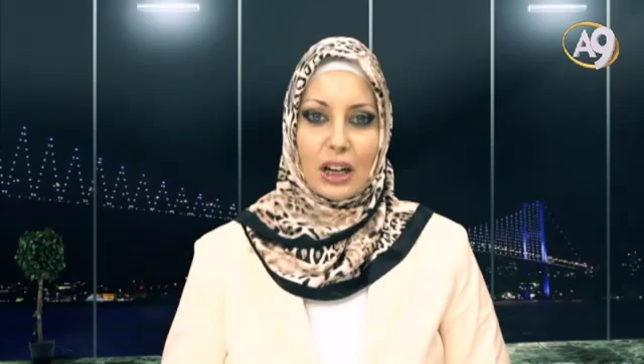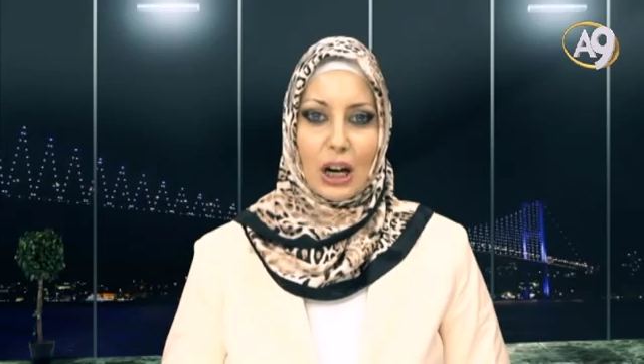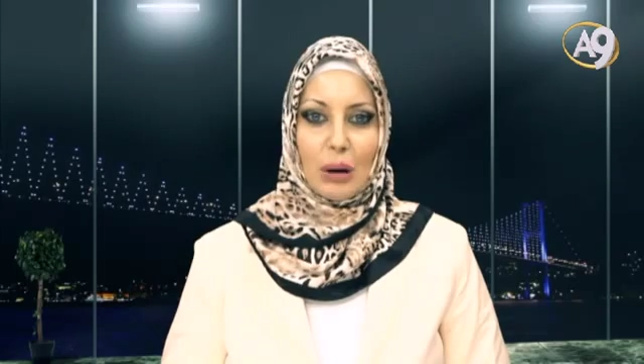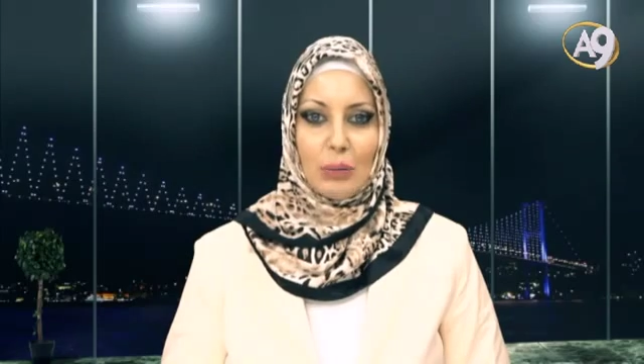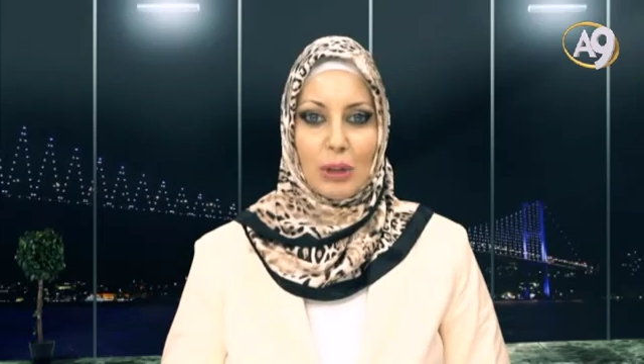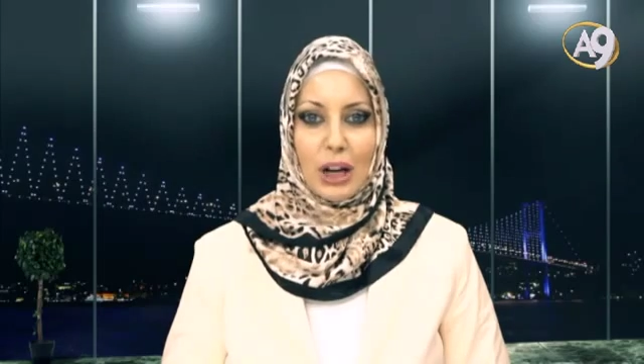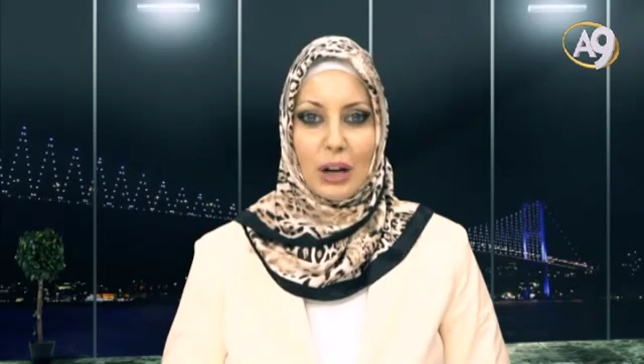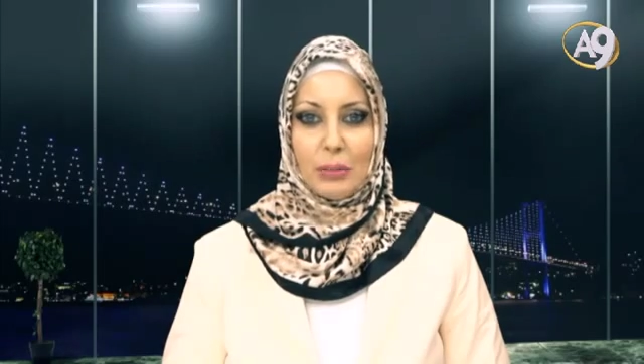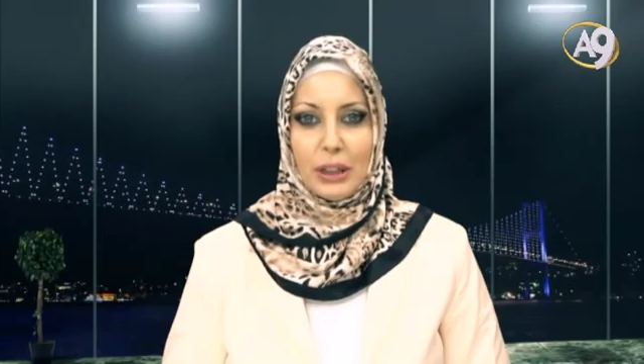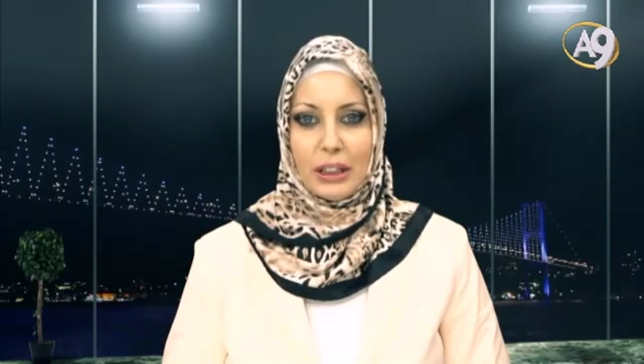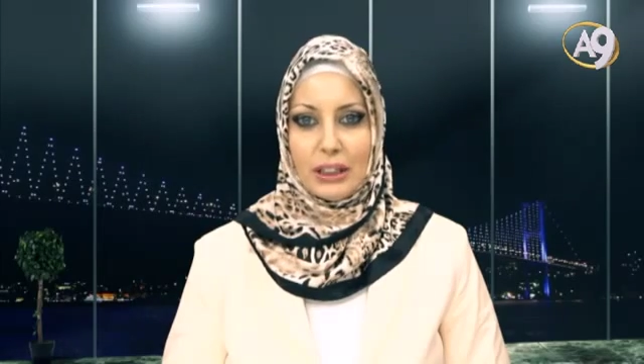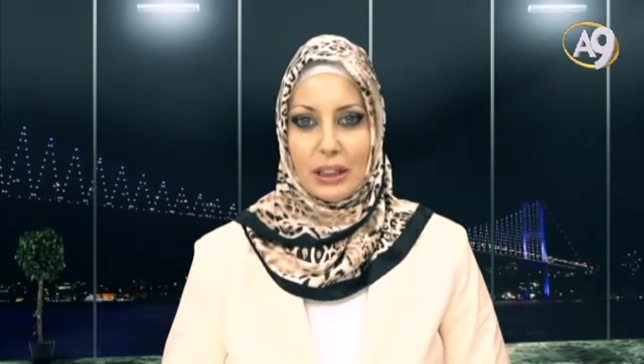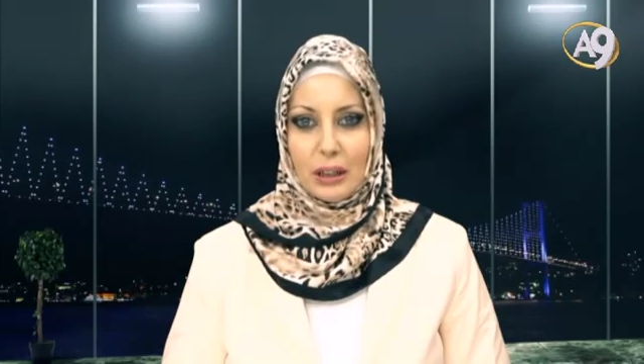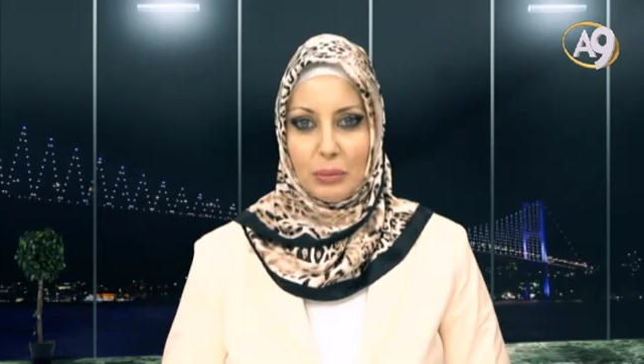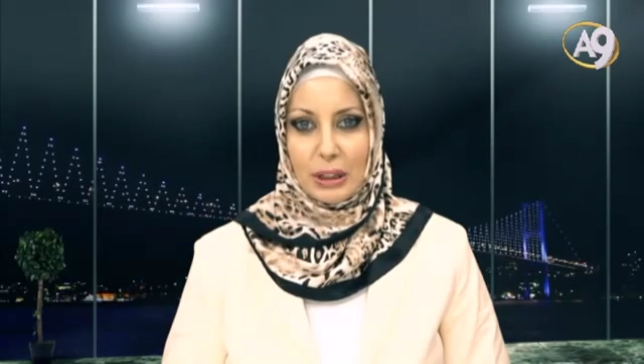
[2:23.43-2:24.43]
haramlar
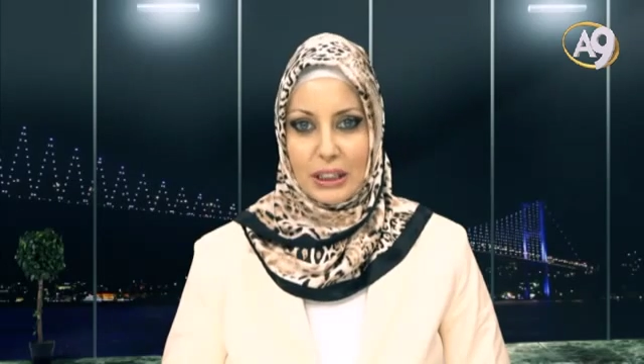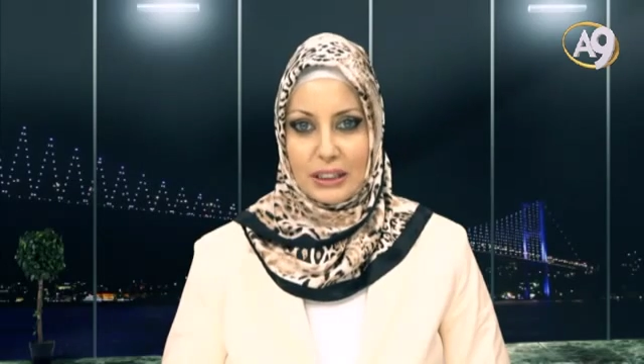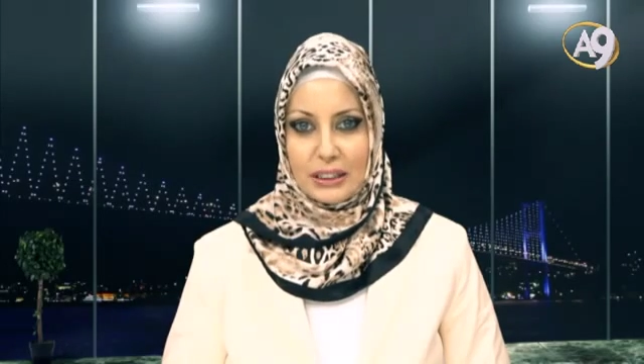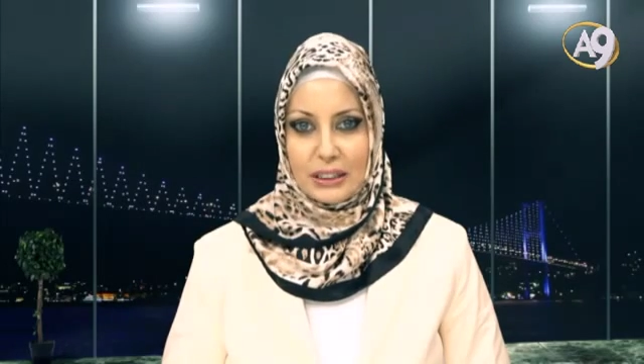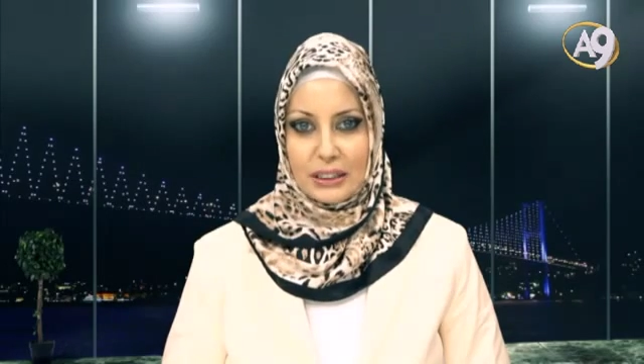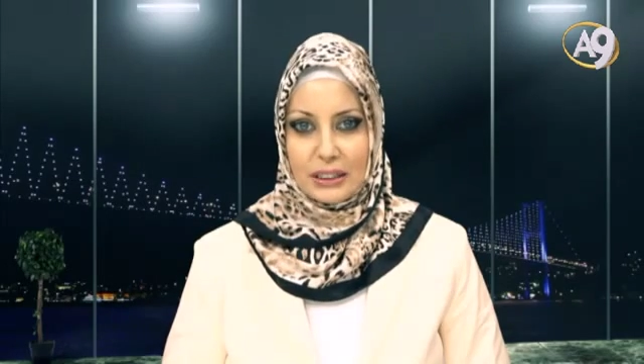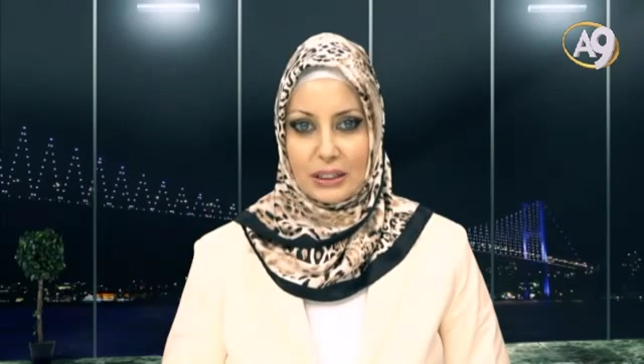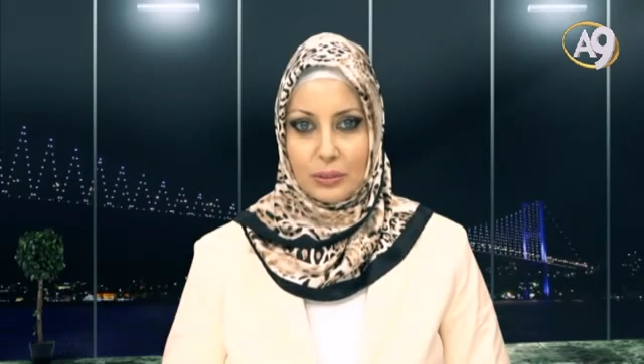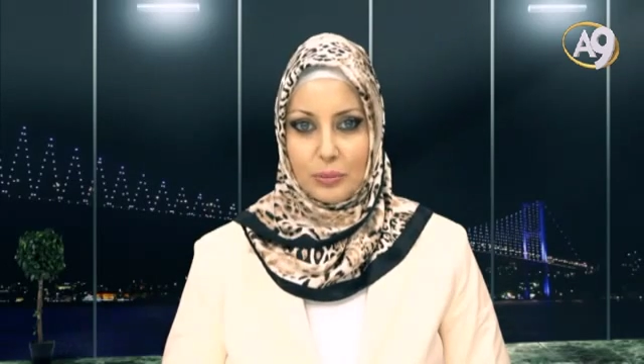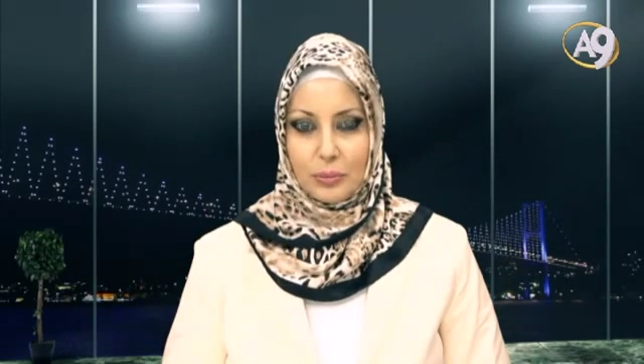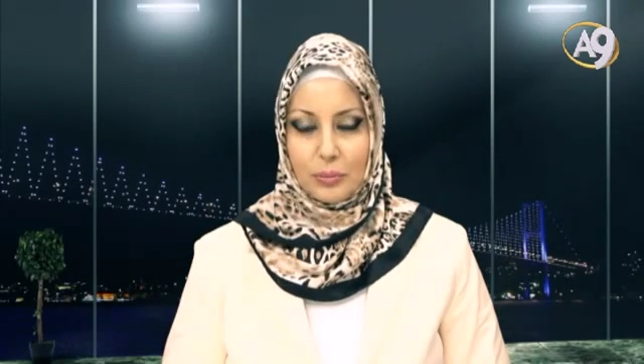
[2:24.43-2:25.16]
belirlemeleridir.